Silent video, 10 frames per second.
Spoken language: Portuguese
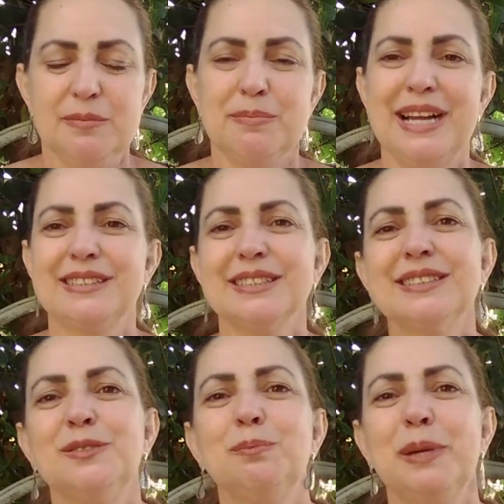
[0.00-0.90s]
Mas
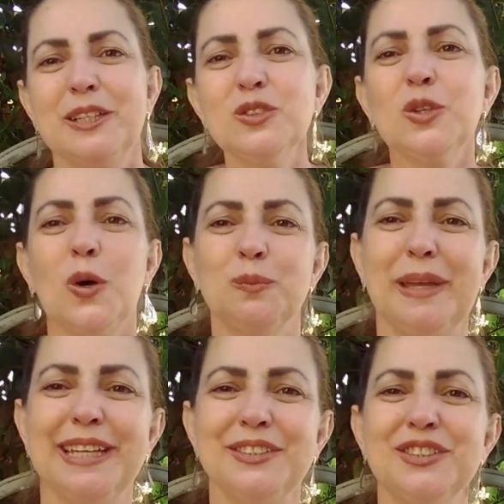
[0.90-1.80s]
assim,
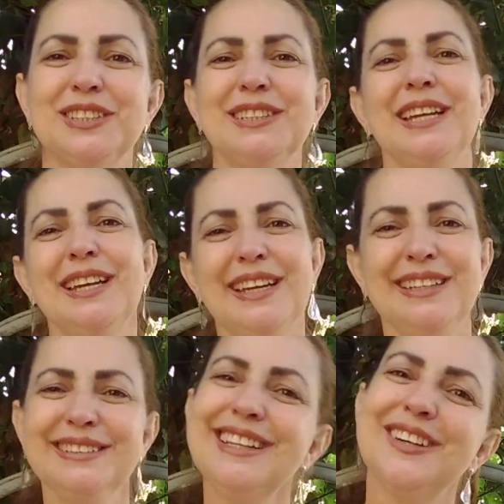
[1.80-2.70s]
pessoalmente
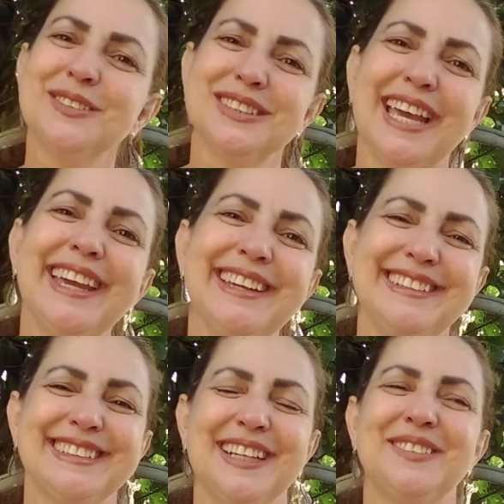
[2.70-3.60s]
é não, né?
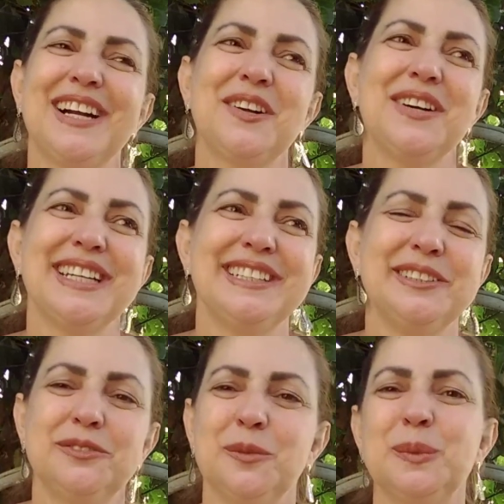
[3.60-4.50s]
Então agora
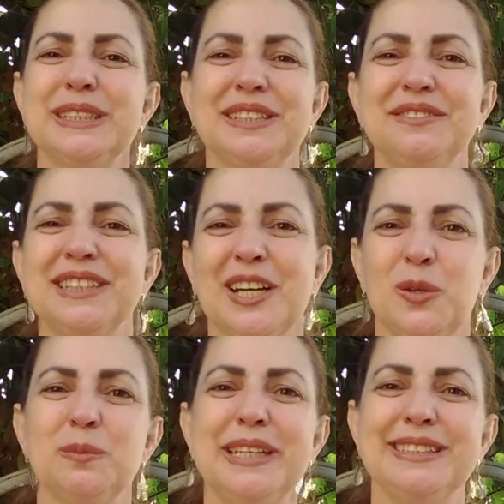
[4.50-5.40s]
eu vou poder
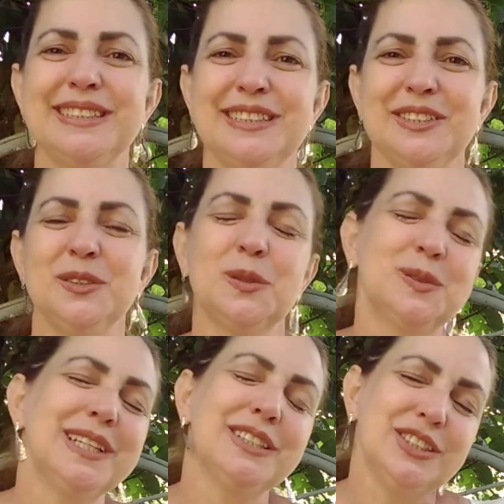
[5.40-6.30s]
ficar um mêsinho
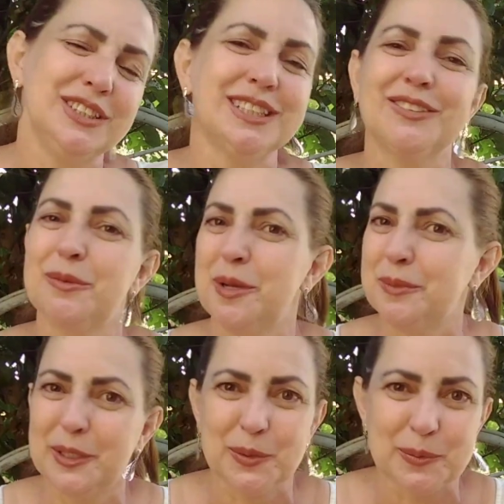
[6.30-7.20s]
grudadinha com a
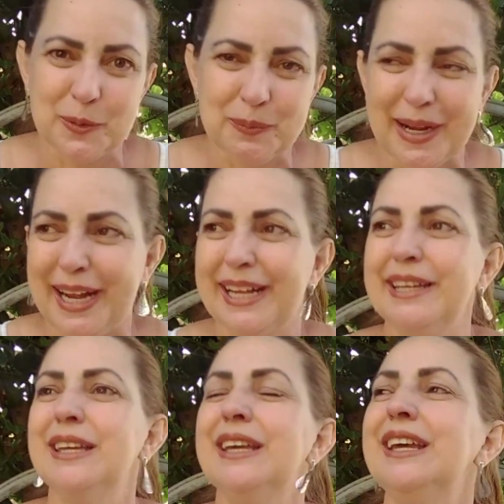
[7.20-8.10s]
minha mãe e com meu pai,